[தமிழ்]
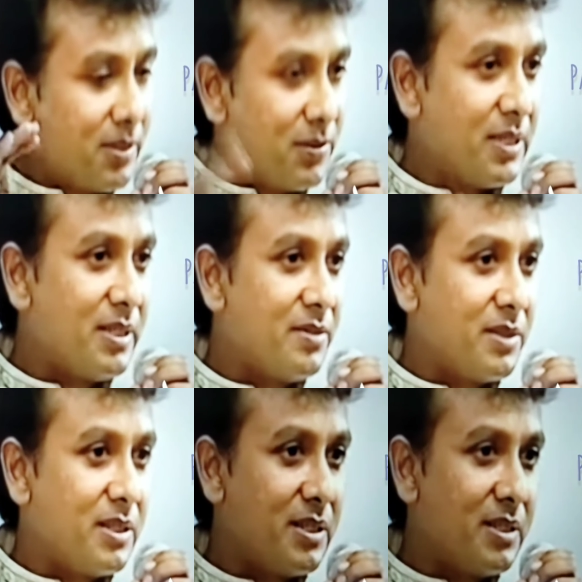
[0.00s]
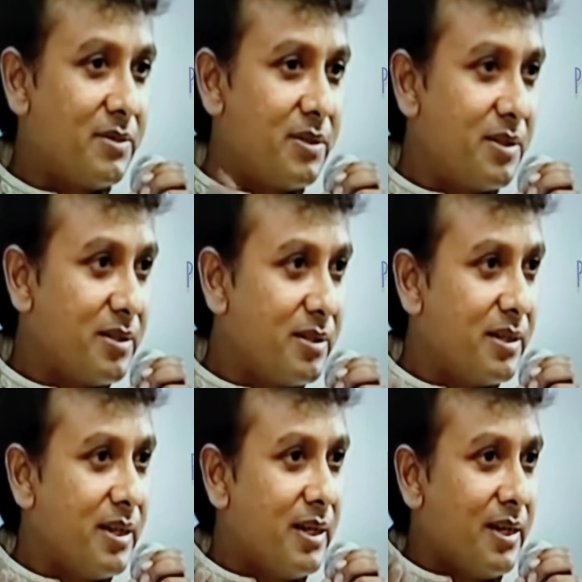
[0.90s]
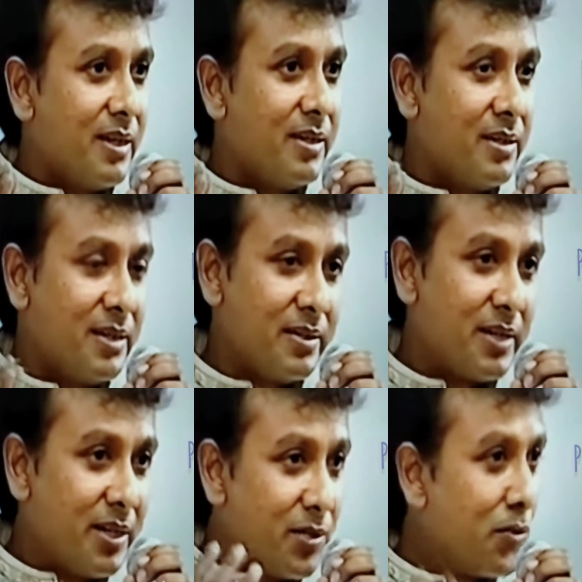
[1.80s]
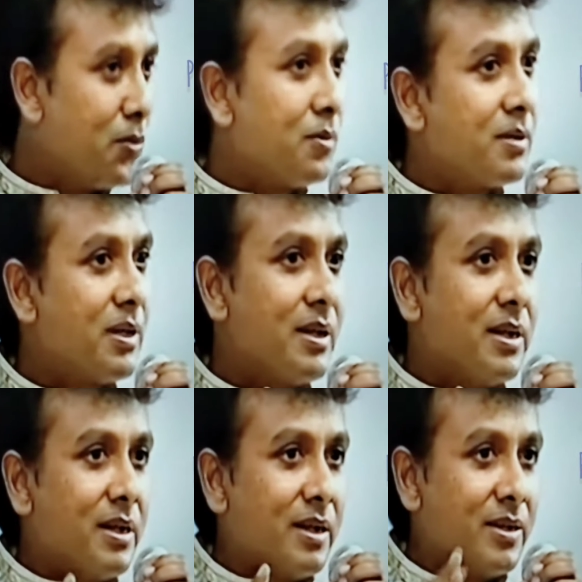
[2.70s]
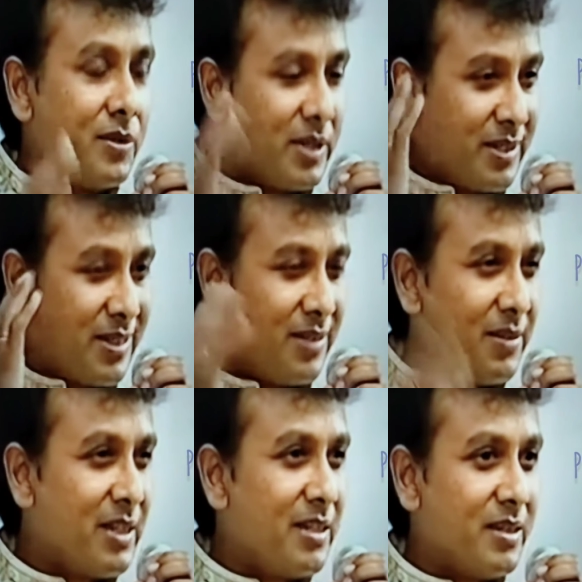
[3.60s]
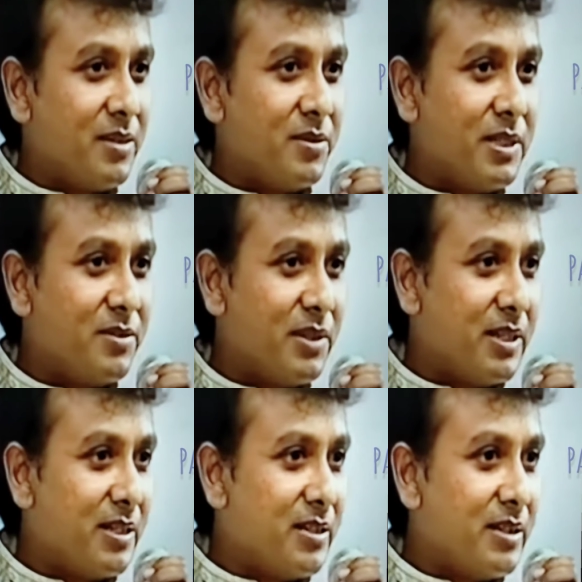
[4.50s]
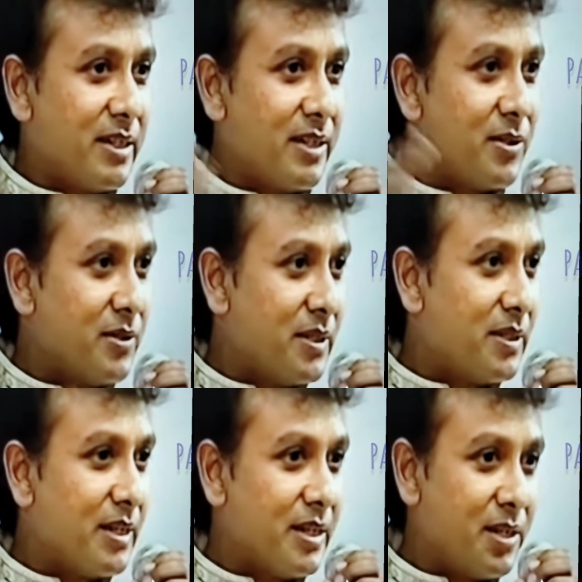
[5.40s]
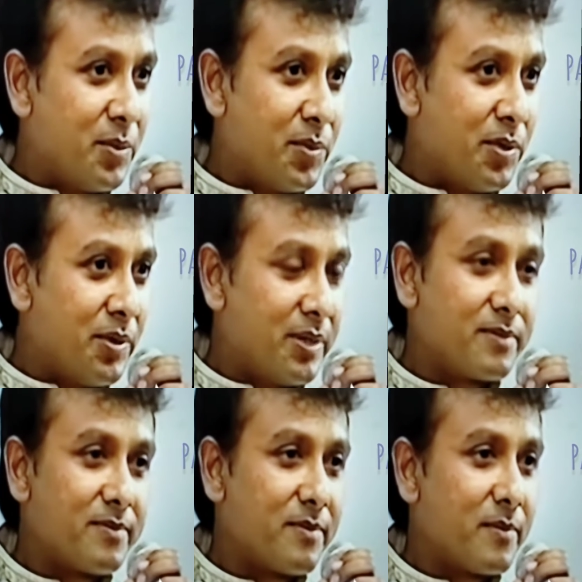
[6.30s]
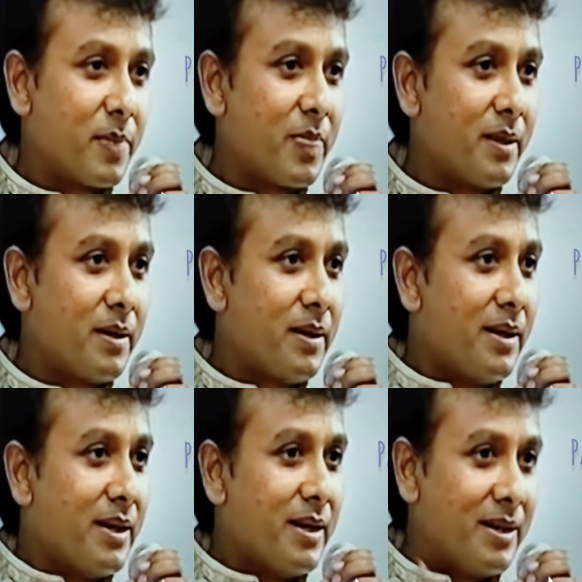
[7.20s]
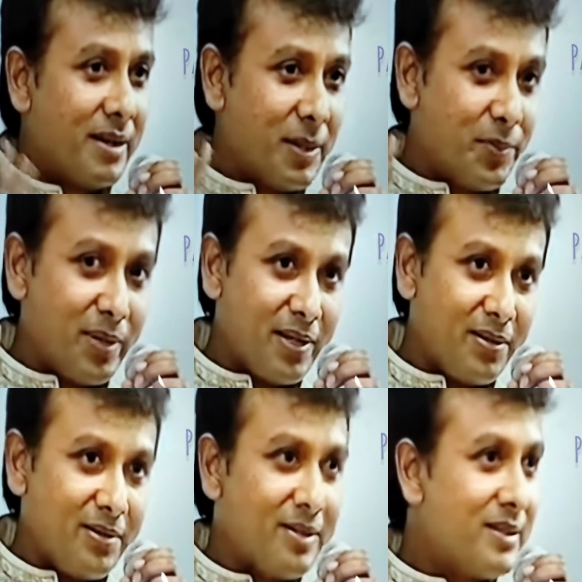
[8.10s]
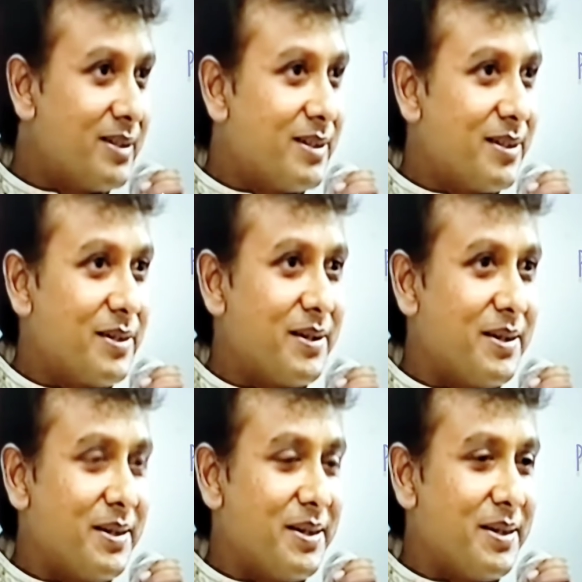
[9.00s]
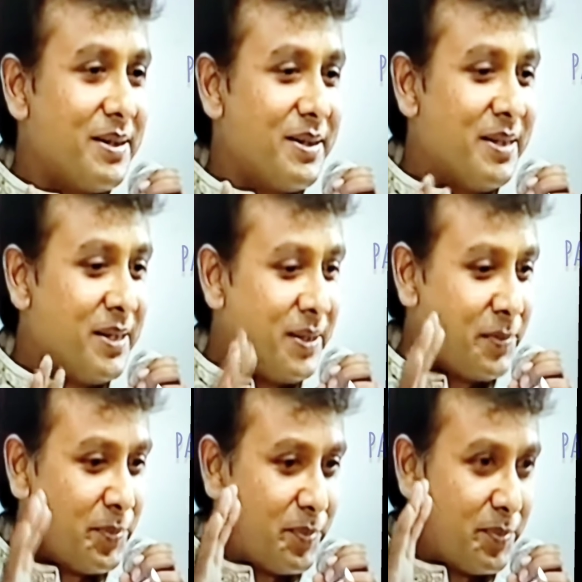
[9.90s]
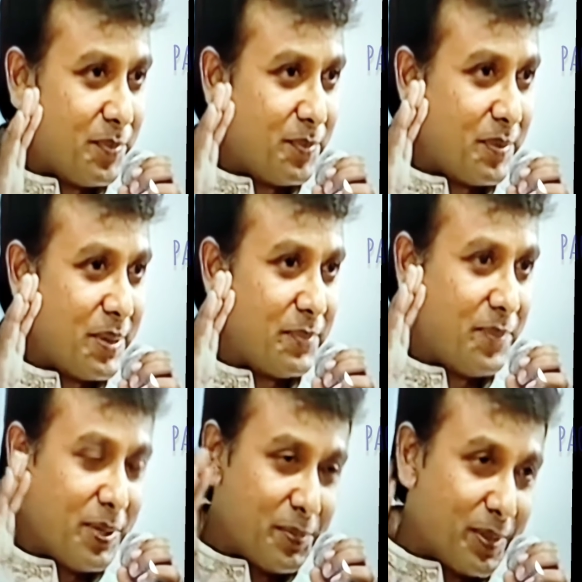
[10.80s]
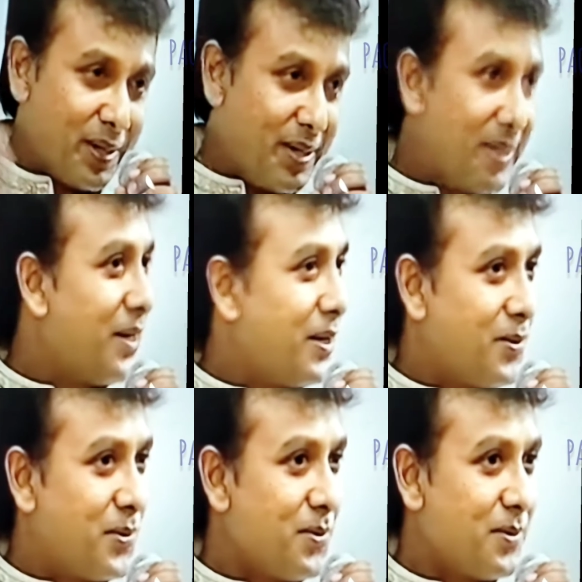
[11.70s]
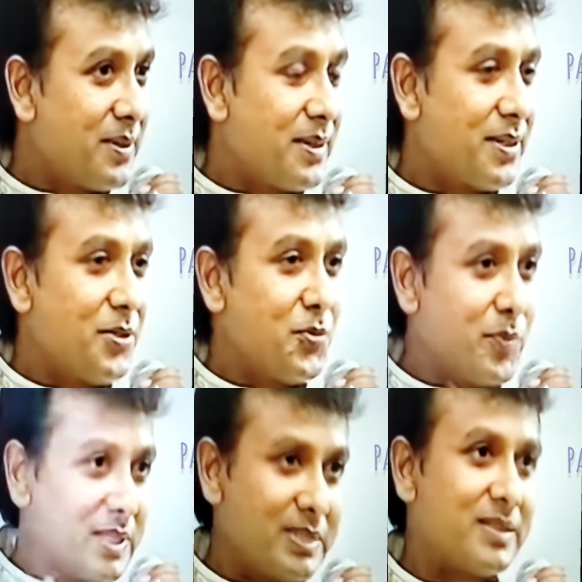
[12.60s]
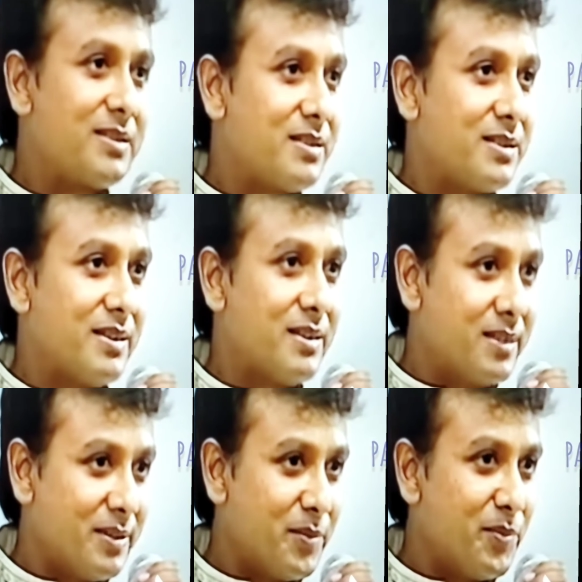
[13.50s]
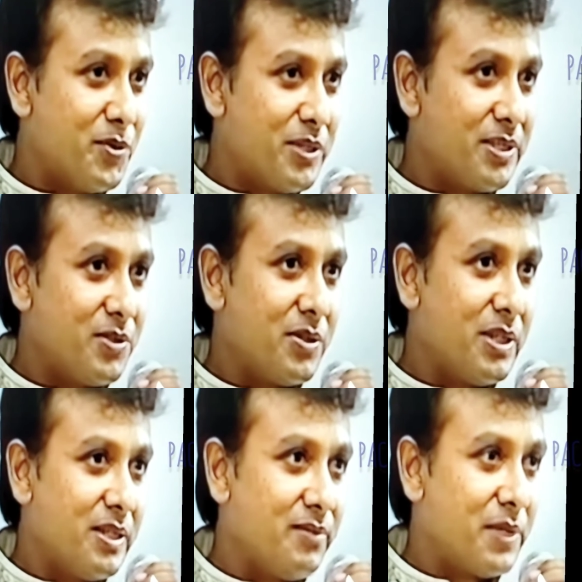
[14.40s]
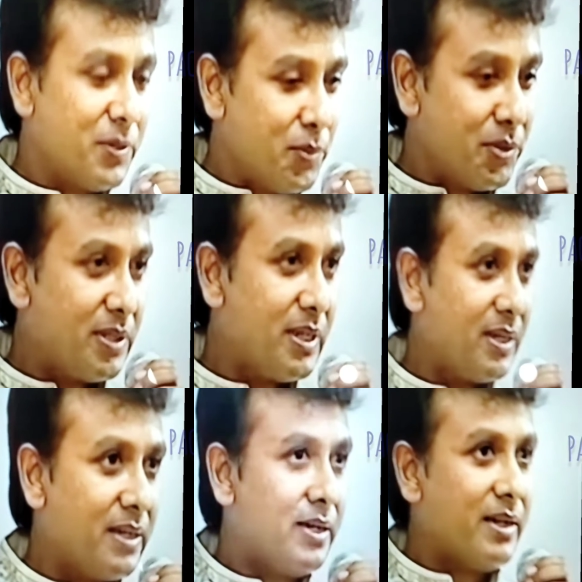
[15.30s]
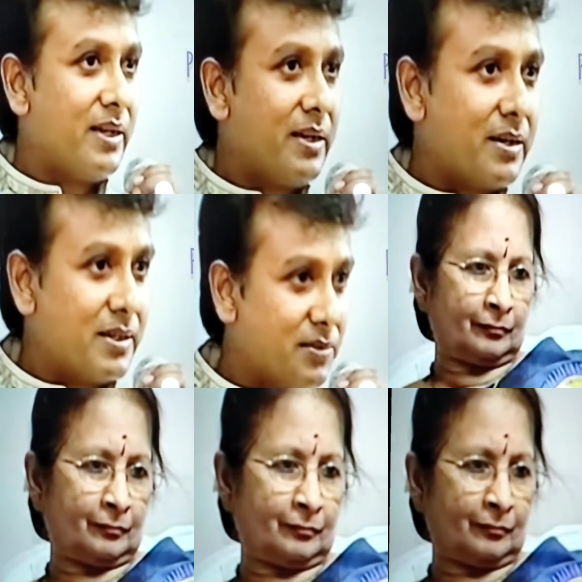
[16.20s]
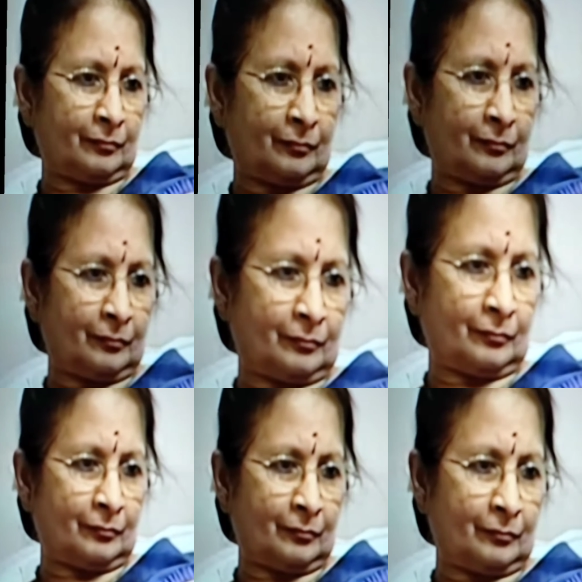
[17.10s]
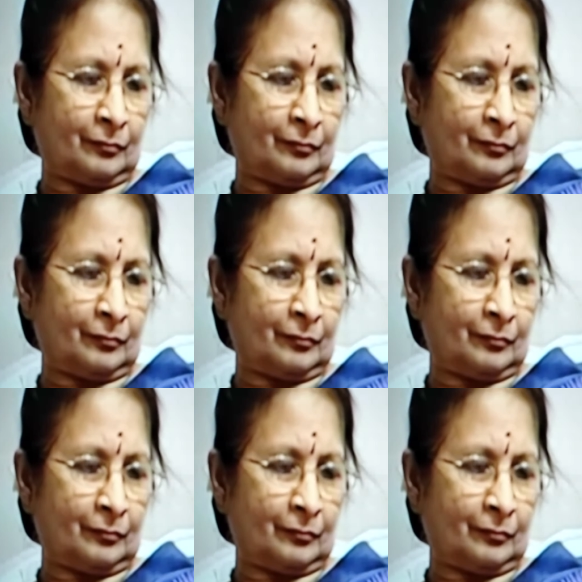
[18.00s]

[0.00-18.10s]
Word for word: பாட்டு வாத்தியர் வந்து நான் வந்து ட்ரை டு ஐயோ எனக்கு தலை வலிக்கிறது வயிற்று வலிக்கிறதுன்னு எங்கேயாவது கிரிக்கெட் ஆட போயிடுவேன் ஆனால் எப்படியாவது நீ எப்படியாவது பாடி தான் ஆகணும் யூ மஸ்ட் லேர்ன் மியூசிக் சொல்லி வற்புறுத்தி கற்று வச்சவங்க அம்மா